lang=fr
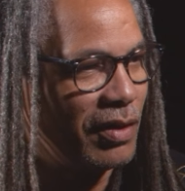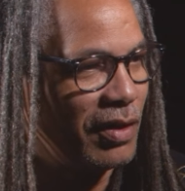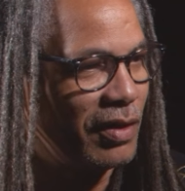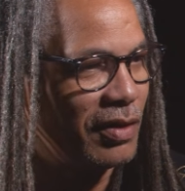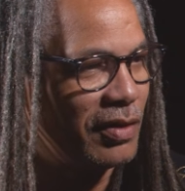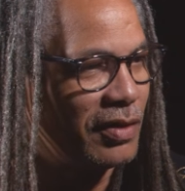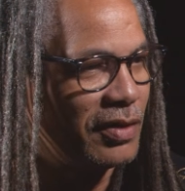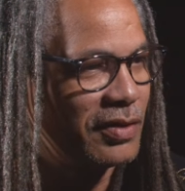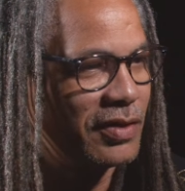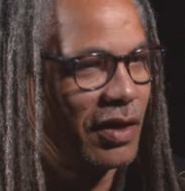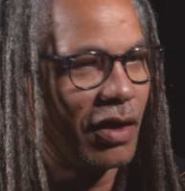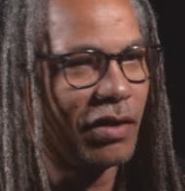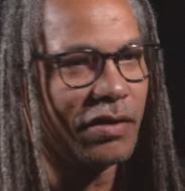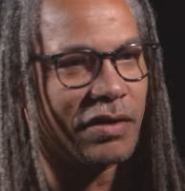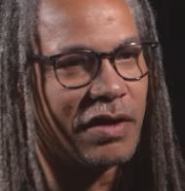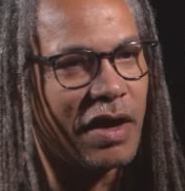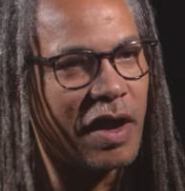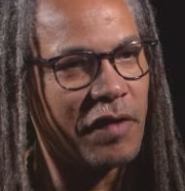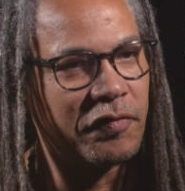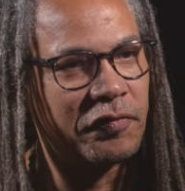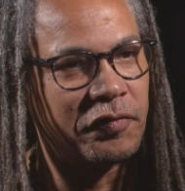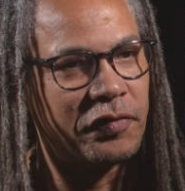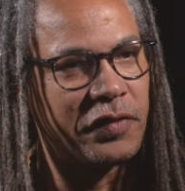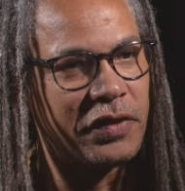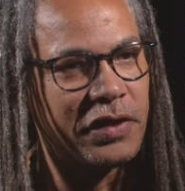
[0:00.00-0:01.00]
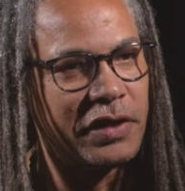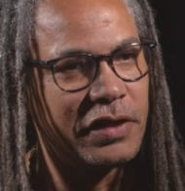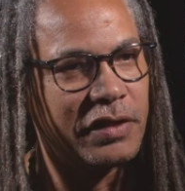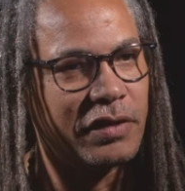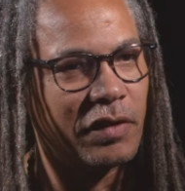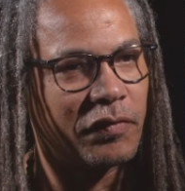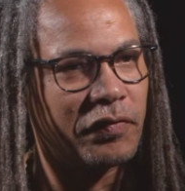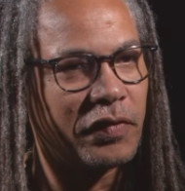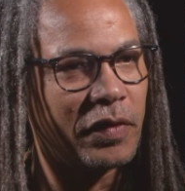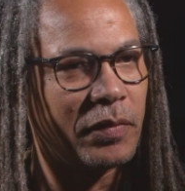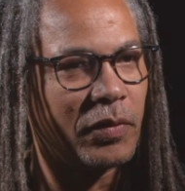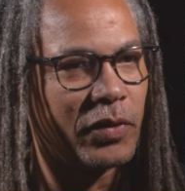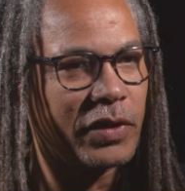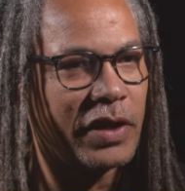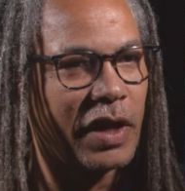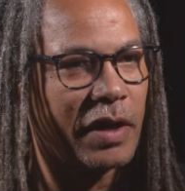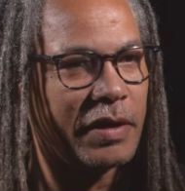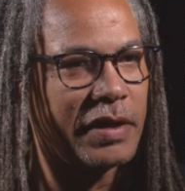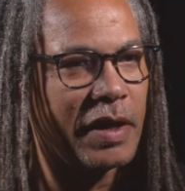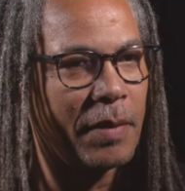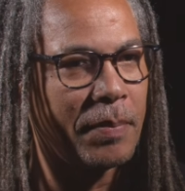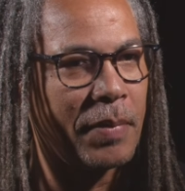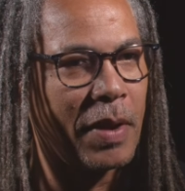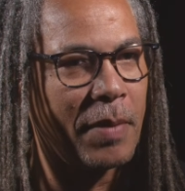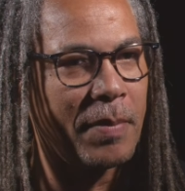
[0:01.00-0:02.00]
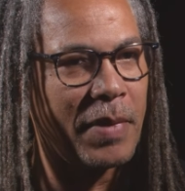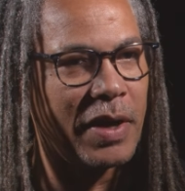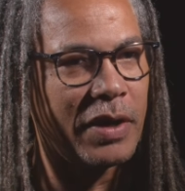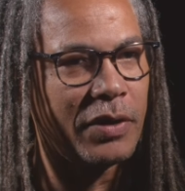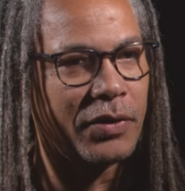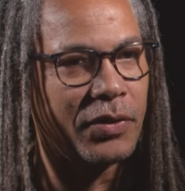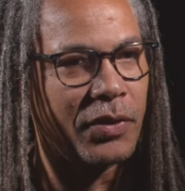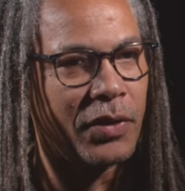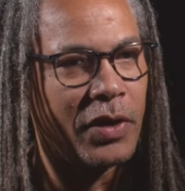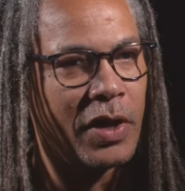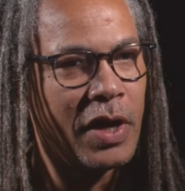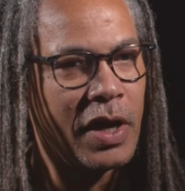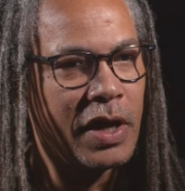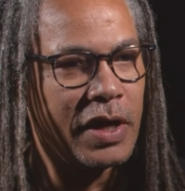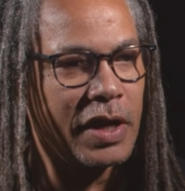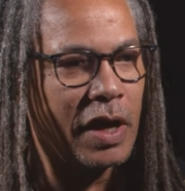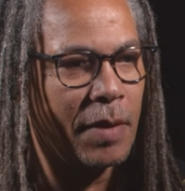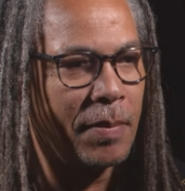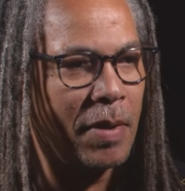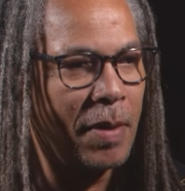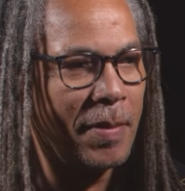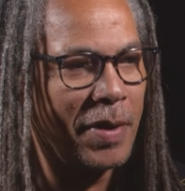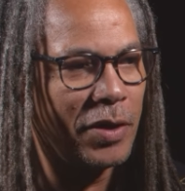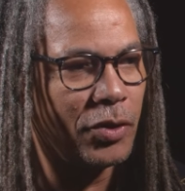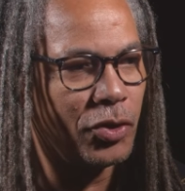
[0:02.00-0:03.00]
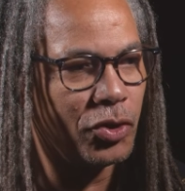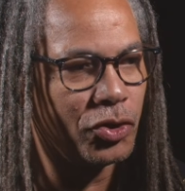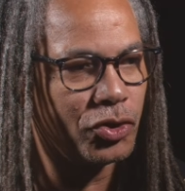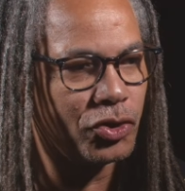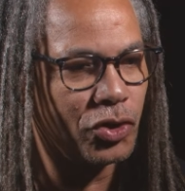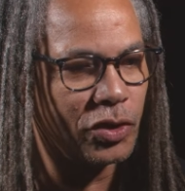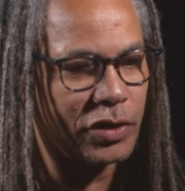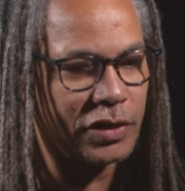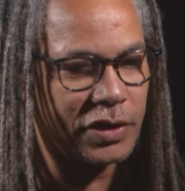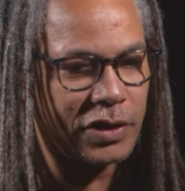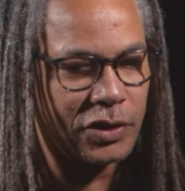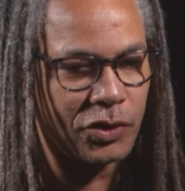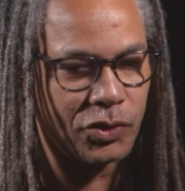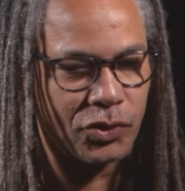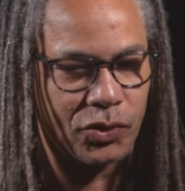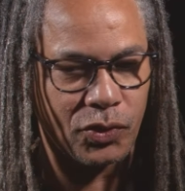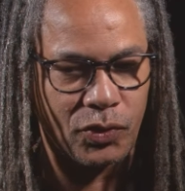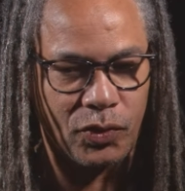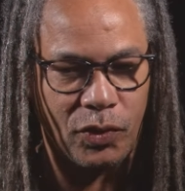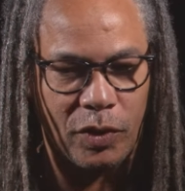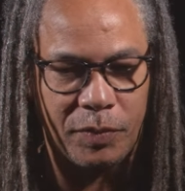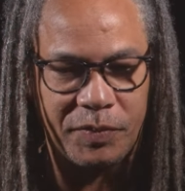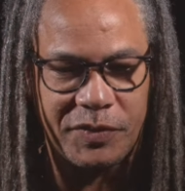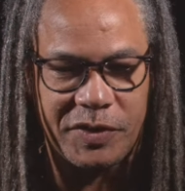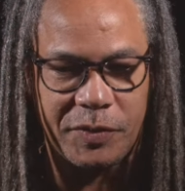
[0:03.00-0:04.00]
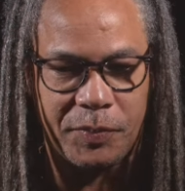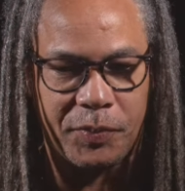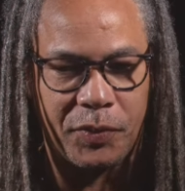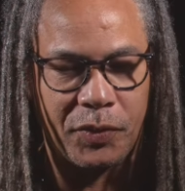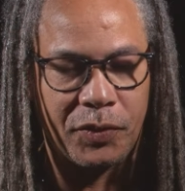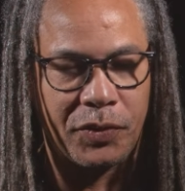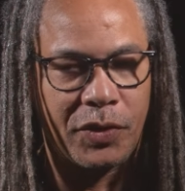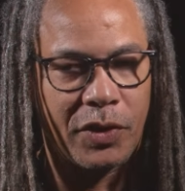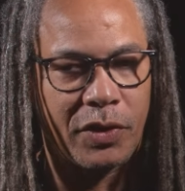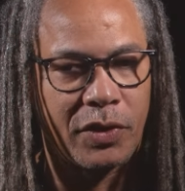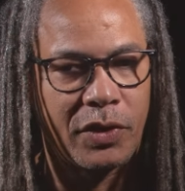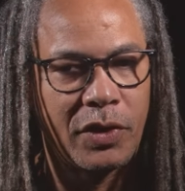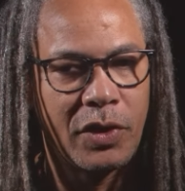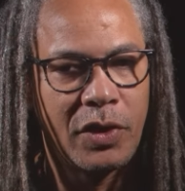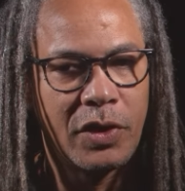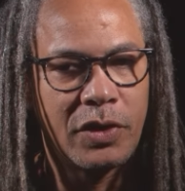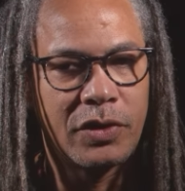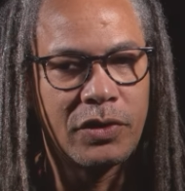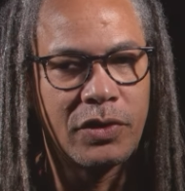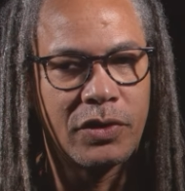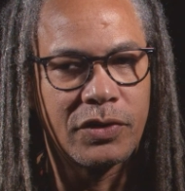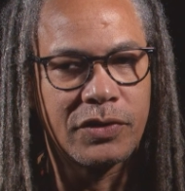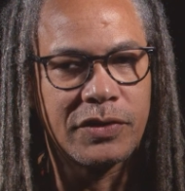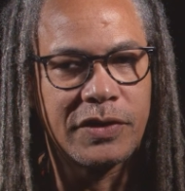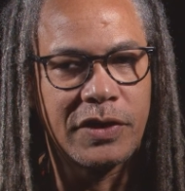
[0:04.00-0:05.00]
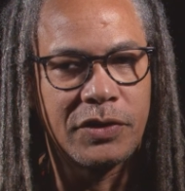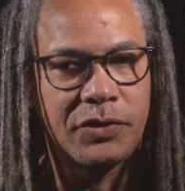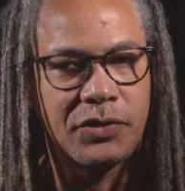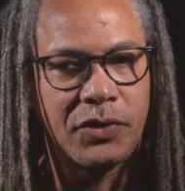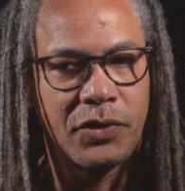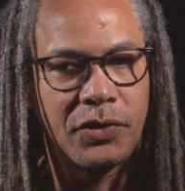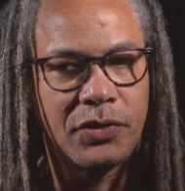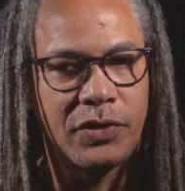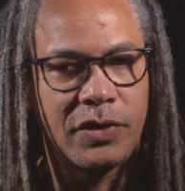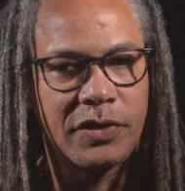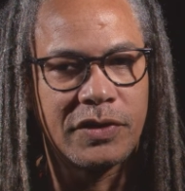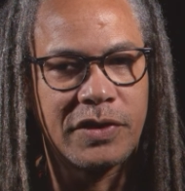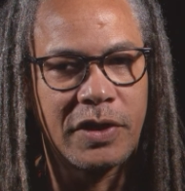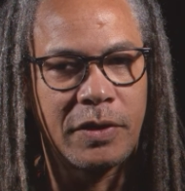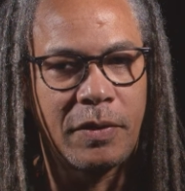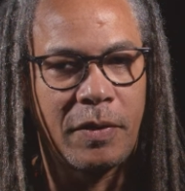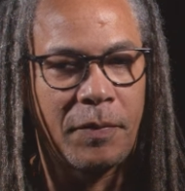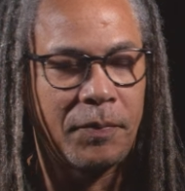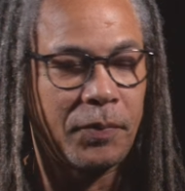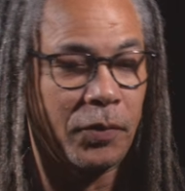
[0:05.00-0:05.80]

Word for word: les arts graphiques. Enfin, bon, il y a, y, a pas mal de, y a pas mal de jeunes qui sont un petit peu dans, dans, cette, dans cette.